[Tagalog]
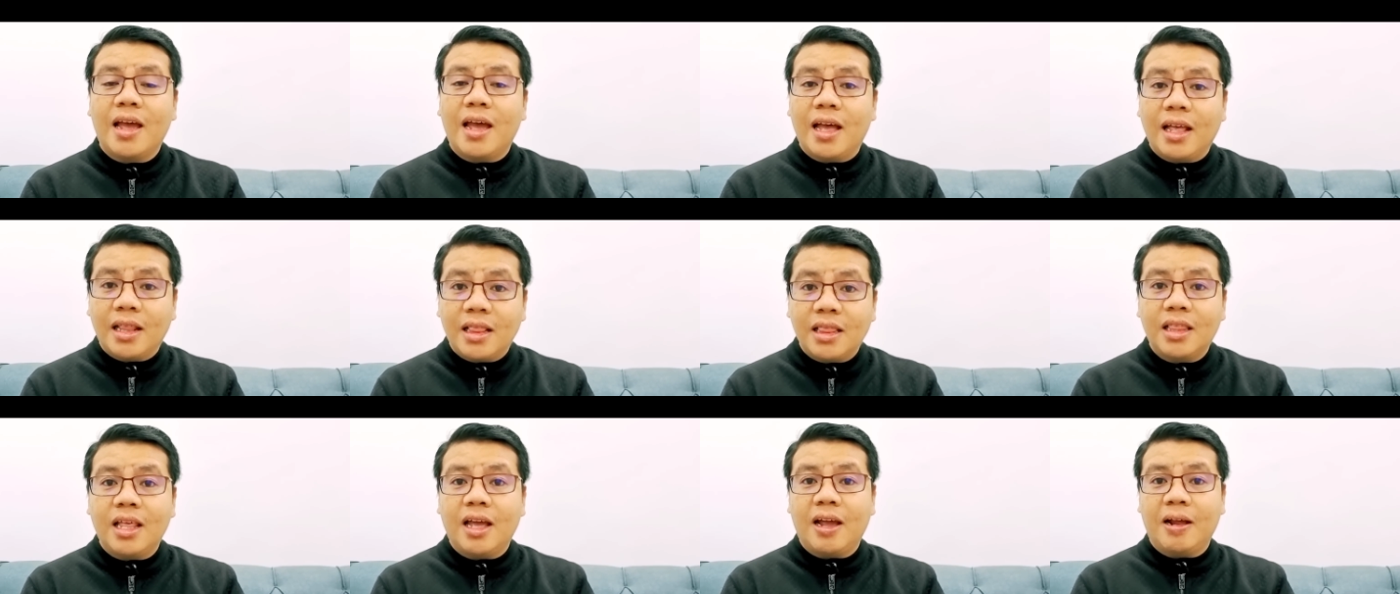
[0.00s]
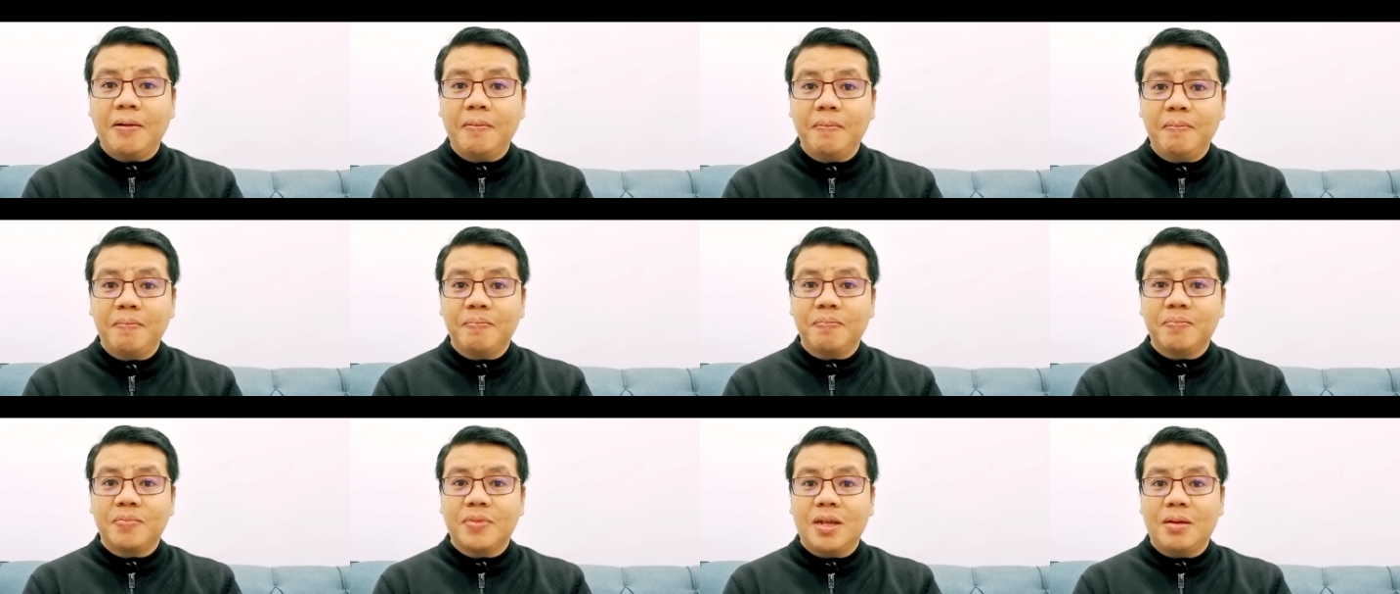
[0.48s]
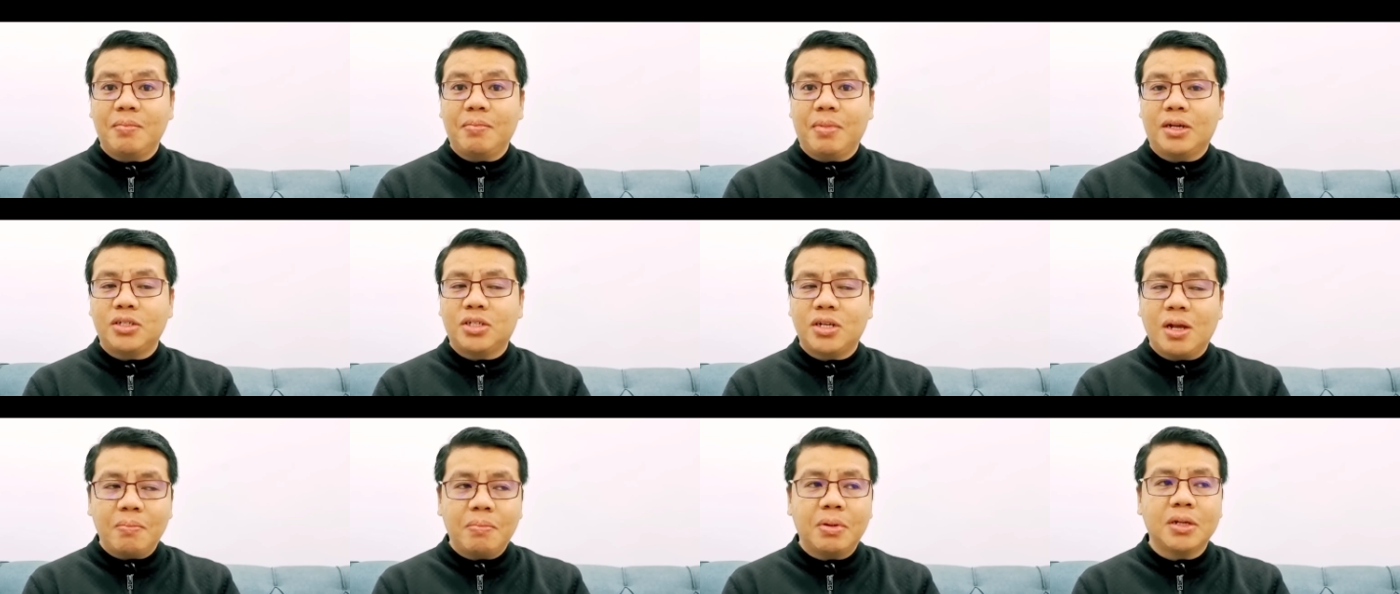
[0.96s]
And then,
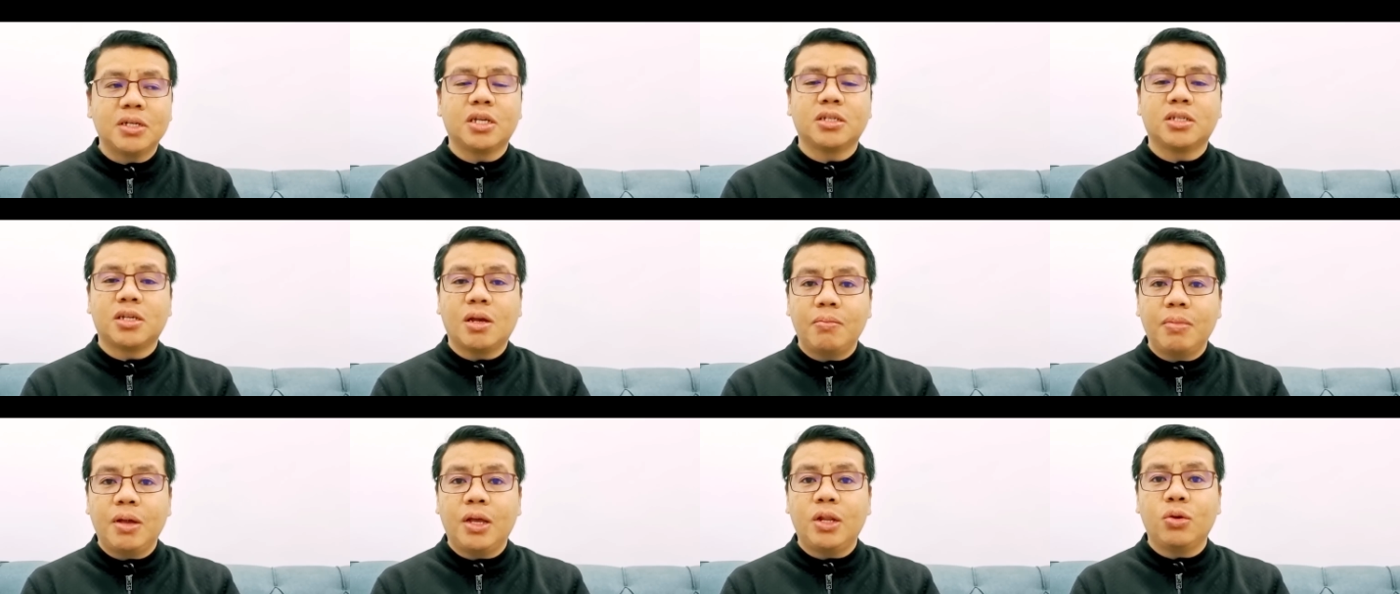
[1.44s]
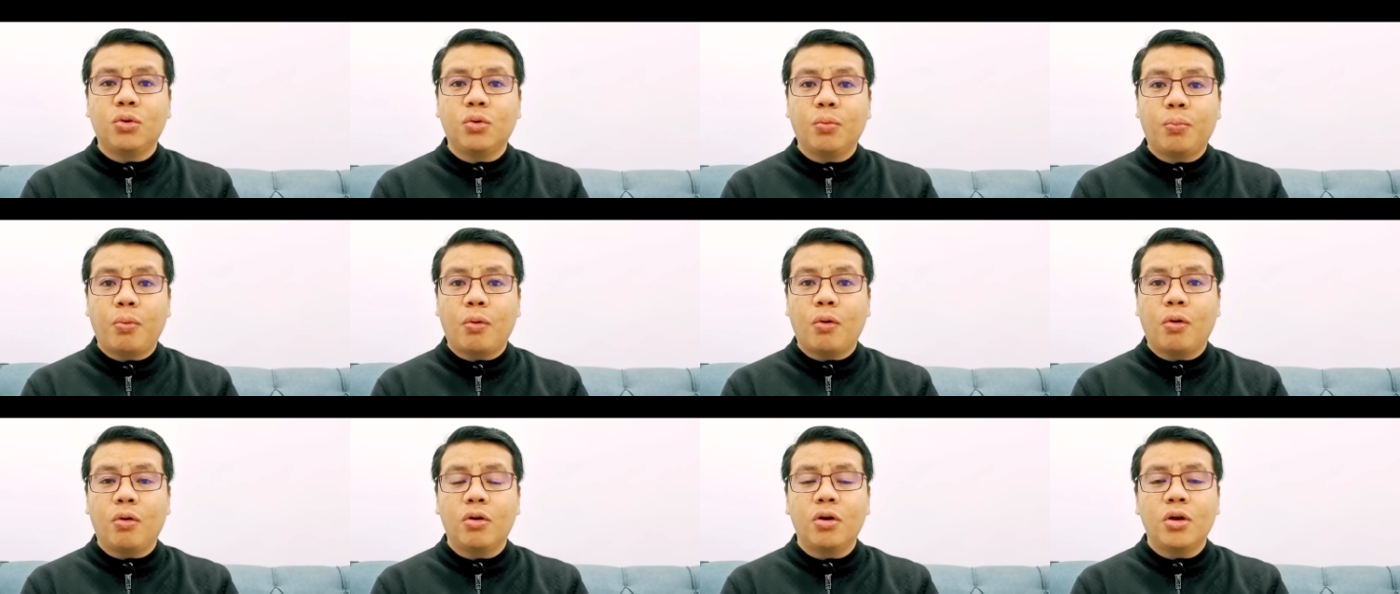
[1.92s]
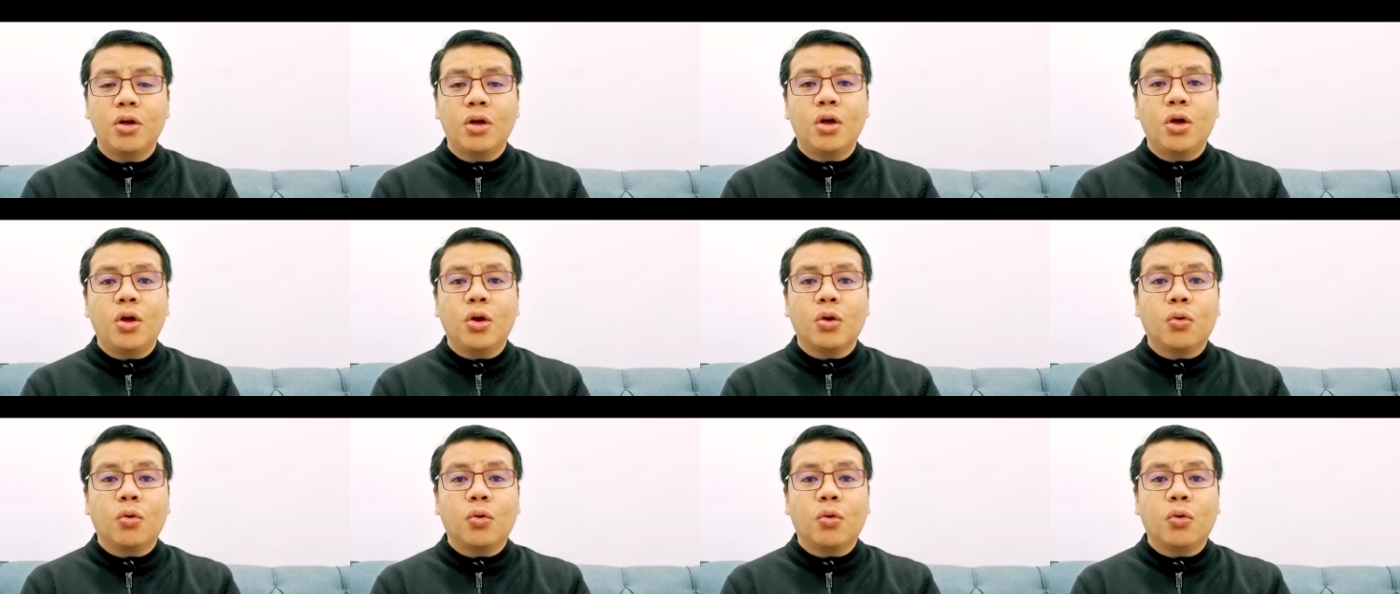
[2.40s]
diba, syempre sasabihin ko po